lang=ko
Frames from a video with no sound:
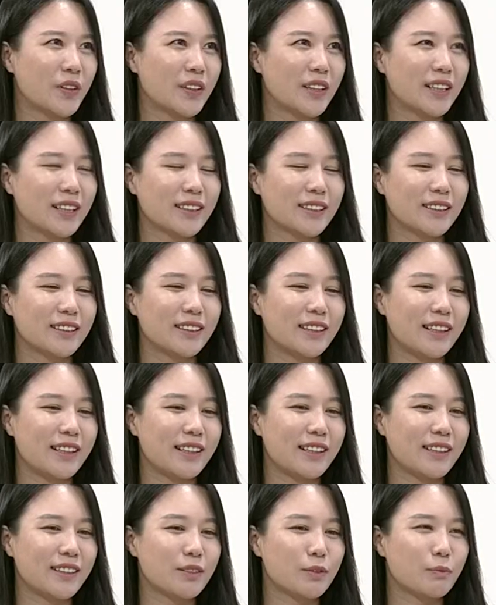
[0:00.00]
네.
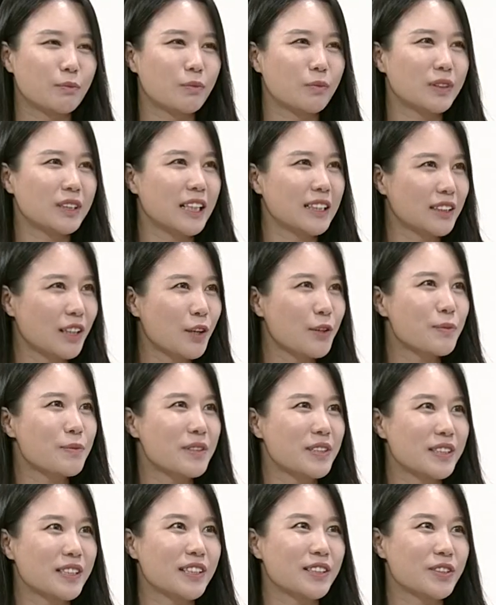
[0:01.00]
근데 상당히
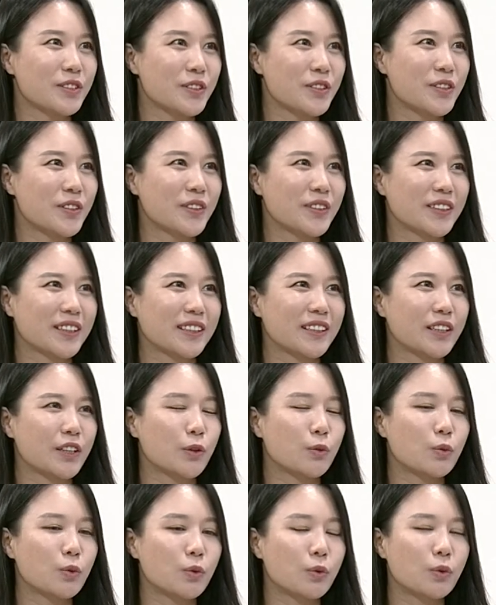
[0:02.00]
비싸죠. 네네. 네.
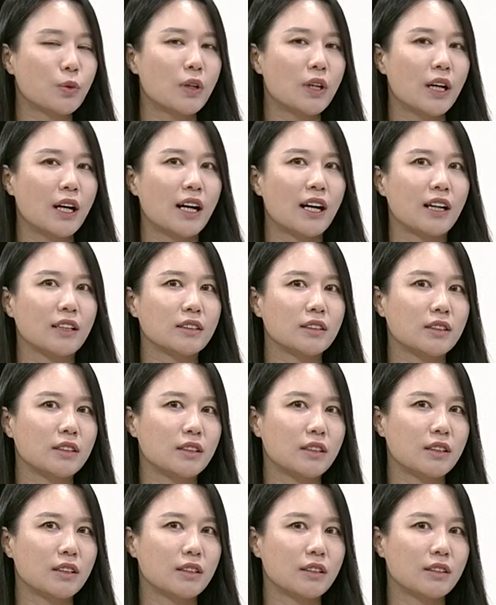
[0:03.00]
그리고
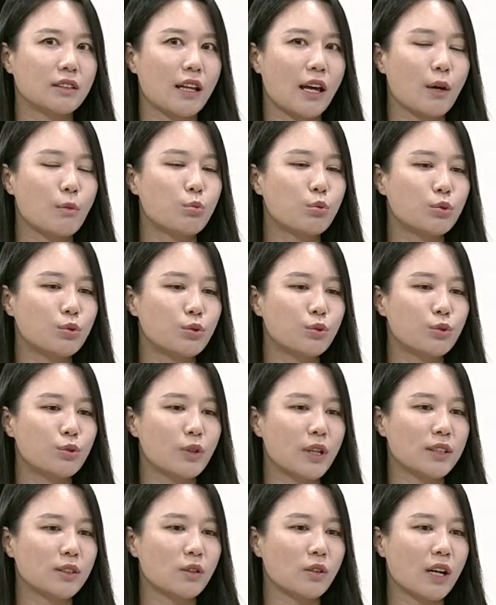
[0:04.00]
아직
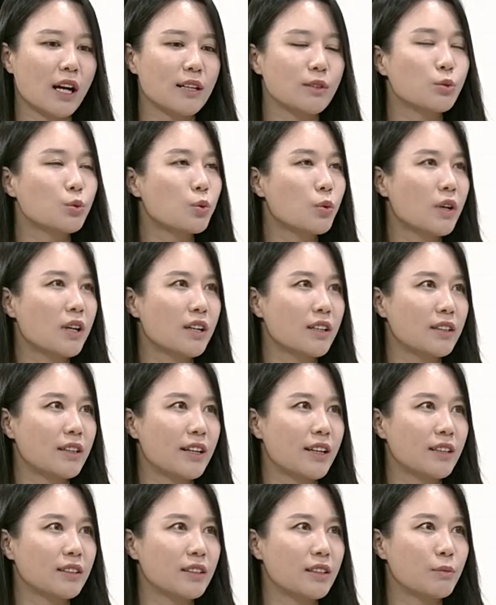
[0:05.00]
내부에서
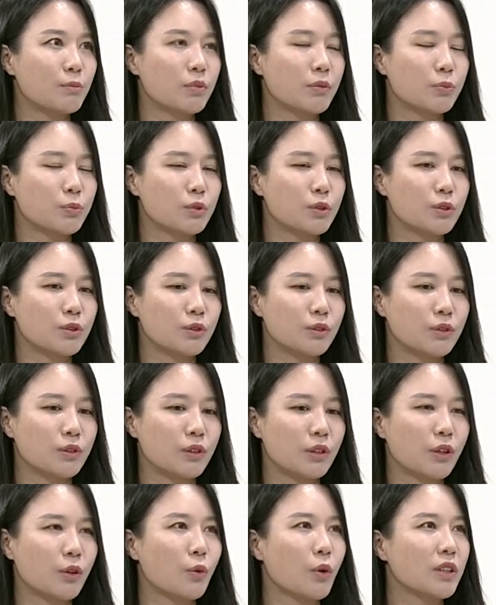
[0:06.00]
간소화돼야 될
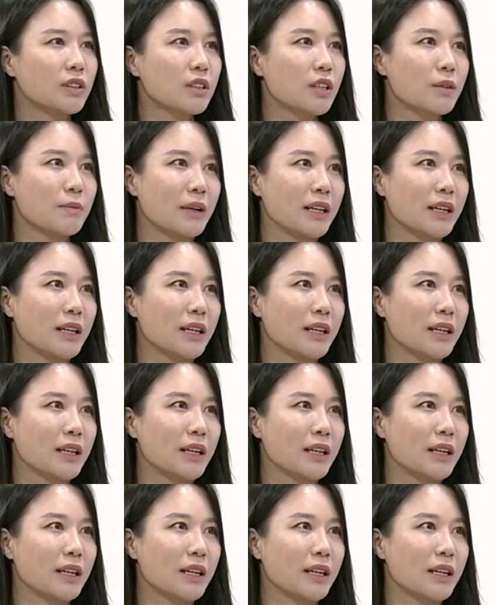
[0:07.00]
부분들이 굉장히